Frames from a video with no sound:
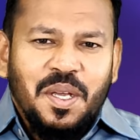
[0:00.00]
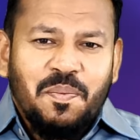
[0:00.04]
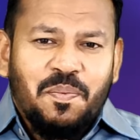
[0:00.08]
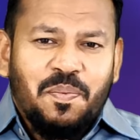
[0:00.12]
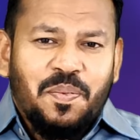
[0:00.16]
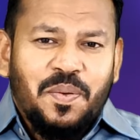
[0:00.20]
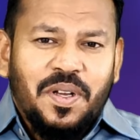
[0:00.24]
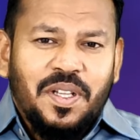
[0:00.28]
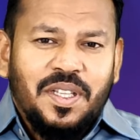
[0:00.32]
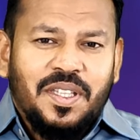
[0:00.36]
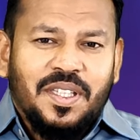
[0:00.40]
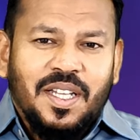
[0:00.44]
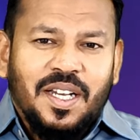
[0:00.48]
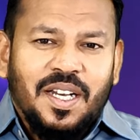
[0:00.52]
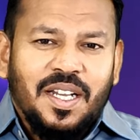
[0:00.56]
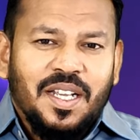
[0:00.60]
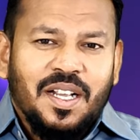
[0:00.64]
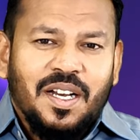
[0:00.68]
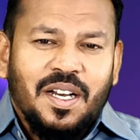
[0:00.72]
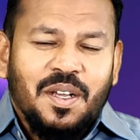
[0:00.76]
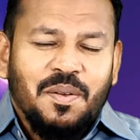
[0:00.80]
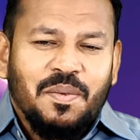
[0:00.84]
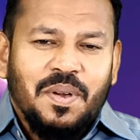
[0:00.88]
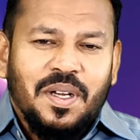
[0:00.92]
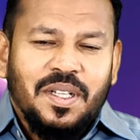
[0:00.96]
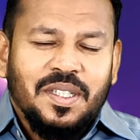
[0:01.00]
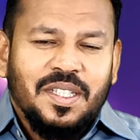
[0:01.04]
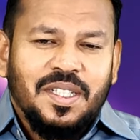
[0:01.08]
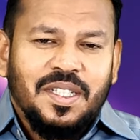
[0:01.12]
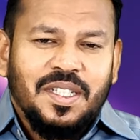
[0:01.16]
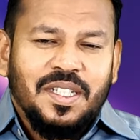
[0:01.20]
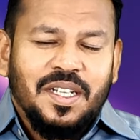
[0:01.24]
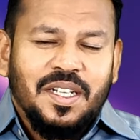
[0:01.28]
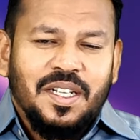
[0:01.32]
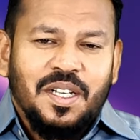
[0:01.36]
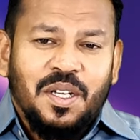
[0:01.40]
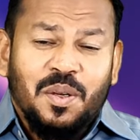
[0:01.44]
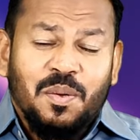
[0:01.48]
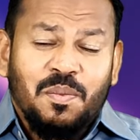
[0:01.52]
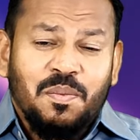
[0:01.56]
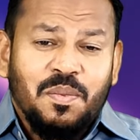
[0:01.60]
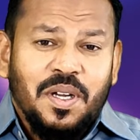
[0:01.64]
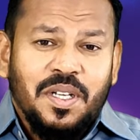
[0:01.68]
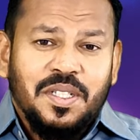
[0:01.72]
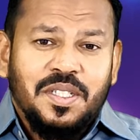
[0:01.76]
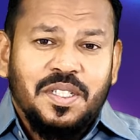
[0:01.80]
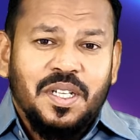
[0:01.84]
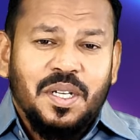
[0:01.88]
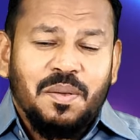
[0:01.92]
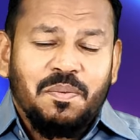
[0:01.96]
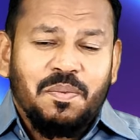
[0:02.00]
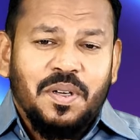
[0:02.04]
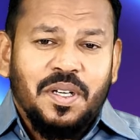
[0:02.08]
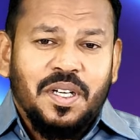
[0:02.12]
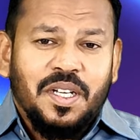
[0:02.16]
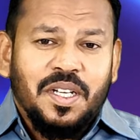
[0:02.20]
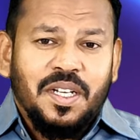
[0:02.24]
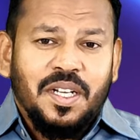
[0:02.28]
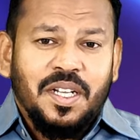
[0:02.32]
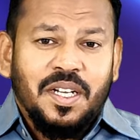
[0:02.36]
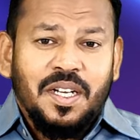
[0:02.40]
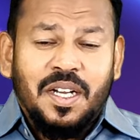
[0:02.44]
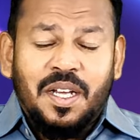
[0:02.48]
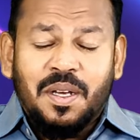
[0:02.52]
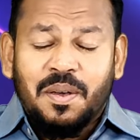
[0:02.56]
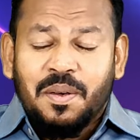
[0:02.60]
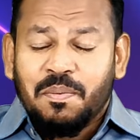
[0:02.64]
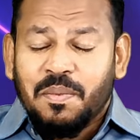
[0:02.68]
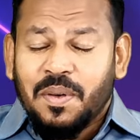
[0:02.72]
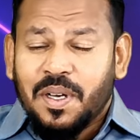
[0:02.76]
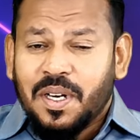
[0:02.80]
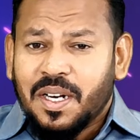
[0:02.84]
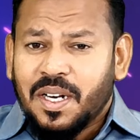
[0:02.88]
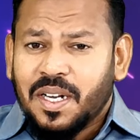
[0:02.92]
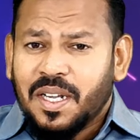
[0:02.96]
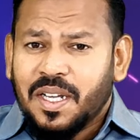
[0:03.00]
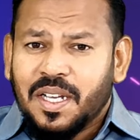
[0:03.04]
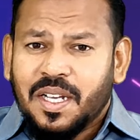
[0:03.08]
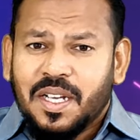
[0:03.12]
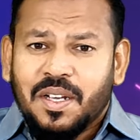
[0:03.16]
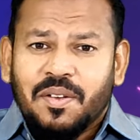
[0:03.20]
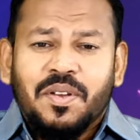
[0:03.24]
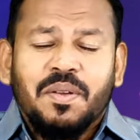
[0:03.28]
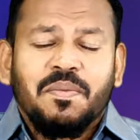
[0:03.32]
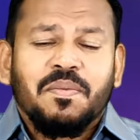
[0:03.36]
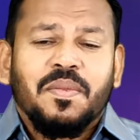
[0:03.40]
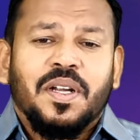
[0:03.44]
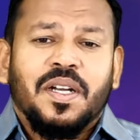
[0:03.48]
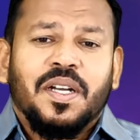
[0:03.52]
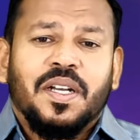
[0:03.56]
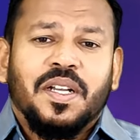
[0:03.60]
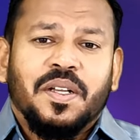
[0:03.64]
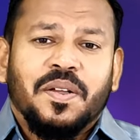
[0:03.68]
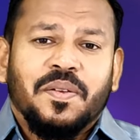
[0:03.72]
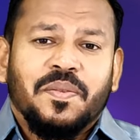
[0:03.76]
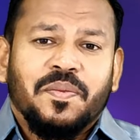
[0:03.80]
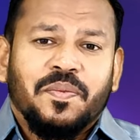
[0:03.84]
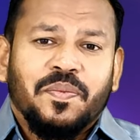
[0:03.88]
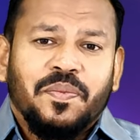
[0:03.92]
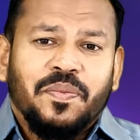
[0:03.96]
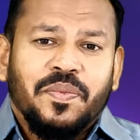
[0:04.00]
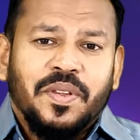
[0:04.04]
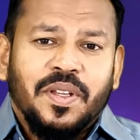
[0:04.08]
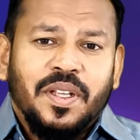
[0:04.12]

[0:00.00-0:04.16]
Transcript: எப்படி தலைகளை மாத்திட்டார் நான் ரொம்ப ஆச்சரியப்பட்டேன் நான் நான் மறக்கவே மாட்டேன்